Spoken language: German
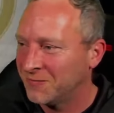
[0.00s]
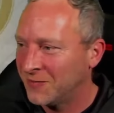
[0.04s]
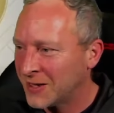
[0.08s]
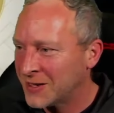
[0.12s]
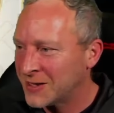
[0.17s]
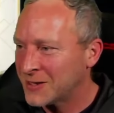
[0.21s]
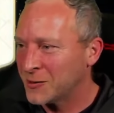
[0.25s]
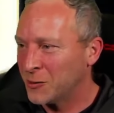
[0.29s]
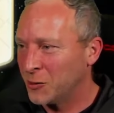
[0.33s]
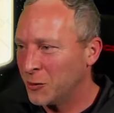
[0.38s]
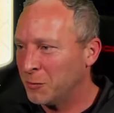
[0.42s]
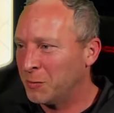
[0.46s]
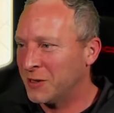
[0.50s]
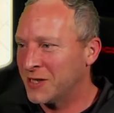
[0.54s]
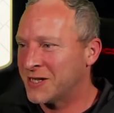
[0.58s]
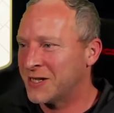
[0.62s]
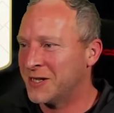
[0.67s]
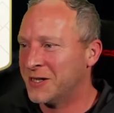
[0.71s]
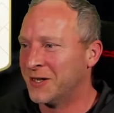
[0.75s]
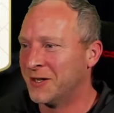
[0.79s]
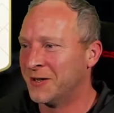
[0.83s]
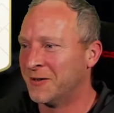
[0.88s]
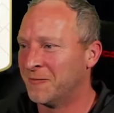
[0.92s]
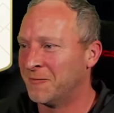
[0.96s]
Was soll
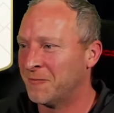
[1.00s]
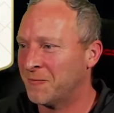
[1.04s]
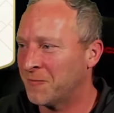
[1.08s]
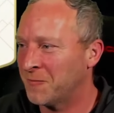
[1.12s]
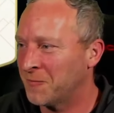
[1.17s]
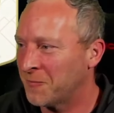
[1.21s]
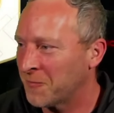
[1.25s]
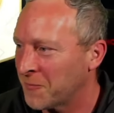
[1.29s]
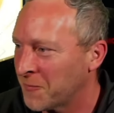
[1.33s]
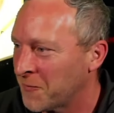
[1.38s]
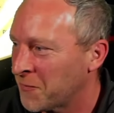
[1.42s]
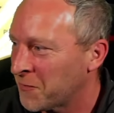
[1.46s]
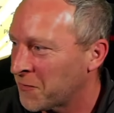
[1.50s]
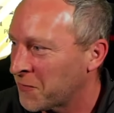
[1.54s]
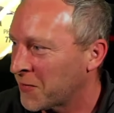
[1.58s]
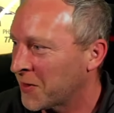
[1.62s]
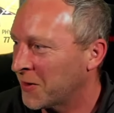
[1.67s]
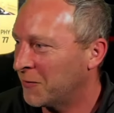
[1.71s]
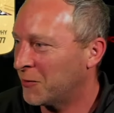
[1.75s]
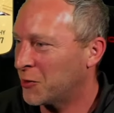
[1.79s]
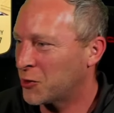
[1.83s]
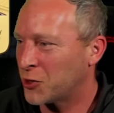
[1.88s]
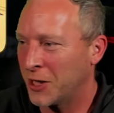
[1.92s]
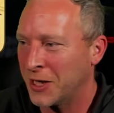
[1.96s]
passieren?
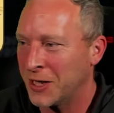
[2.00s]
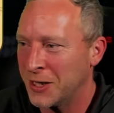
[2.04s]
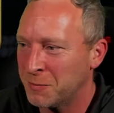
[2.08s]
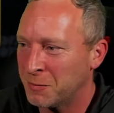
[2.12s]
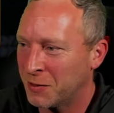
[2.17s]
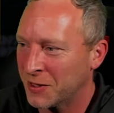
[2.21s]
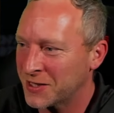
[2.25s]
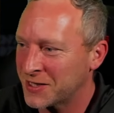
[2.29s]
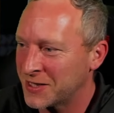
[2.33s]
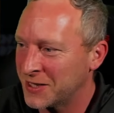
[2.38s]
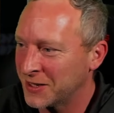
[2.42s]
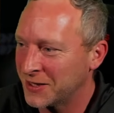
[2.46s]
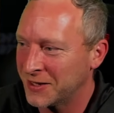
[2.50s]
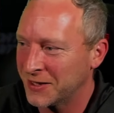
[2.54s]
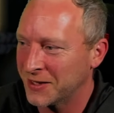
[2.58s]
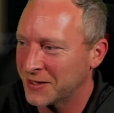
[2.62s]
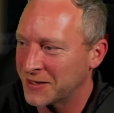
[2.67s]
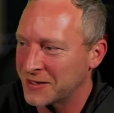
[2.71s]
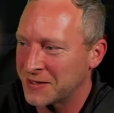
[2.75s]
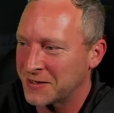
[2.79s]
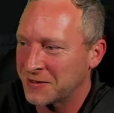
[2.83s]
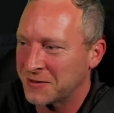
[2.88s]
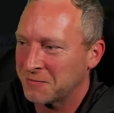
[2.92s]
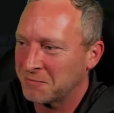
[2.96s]
Wahrscheinlich passiert
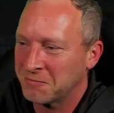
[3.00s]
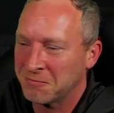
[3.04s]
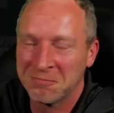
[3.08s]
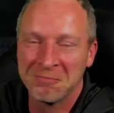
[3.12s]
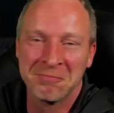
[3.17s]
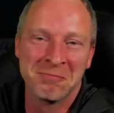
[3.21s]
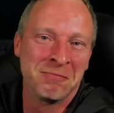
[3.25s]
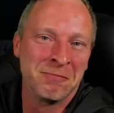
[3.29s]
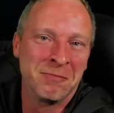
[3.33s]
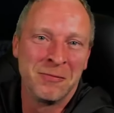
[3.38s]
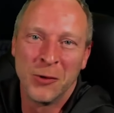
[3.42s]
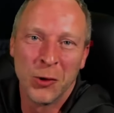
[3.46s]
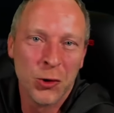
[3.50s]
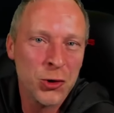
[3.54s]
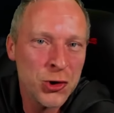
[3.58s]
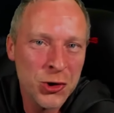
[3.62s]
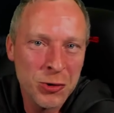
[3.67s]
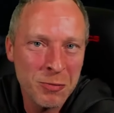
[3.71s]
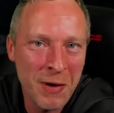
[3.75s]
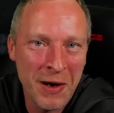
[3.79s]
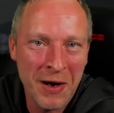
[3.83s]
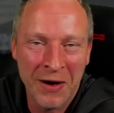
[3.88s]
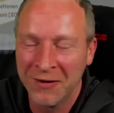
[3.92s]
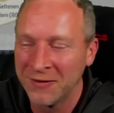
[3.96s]
jetzt
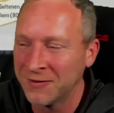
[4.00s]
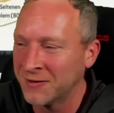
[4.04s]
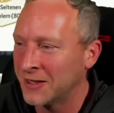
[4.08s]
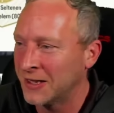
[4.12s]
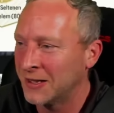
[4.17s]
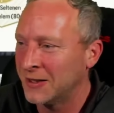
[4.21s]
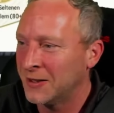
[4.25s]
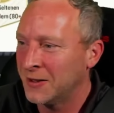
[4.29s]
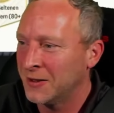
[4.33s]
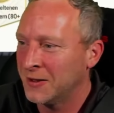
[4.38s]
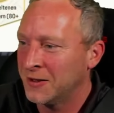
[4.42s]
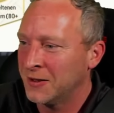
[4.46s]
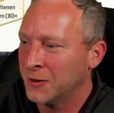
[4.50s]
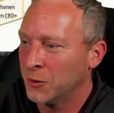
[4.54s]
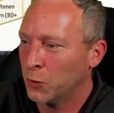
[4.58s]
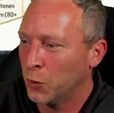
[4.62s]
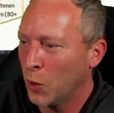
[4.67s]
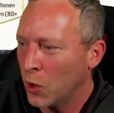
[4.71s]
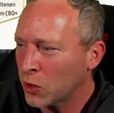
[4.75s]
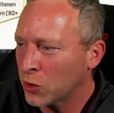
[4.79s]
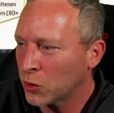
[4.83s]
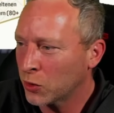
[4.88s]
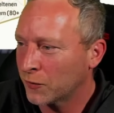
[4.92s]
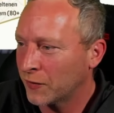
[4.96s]
nichts mehr.
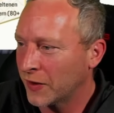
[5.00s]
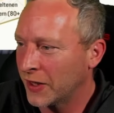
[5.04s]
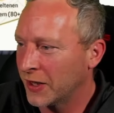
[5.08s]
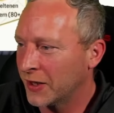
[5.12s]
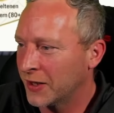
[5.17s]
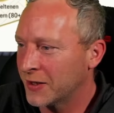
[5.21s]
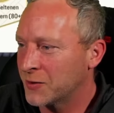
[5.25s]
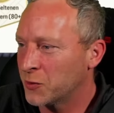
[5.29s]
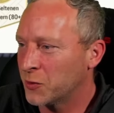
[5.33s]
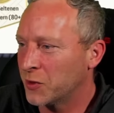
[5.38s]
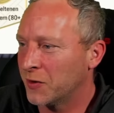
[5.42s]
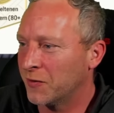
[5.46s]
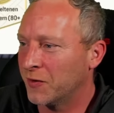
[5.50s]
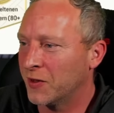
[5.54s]
Walkout wäre ja ganz gut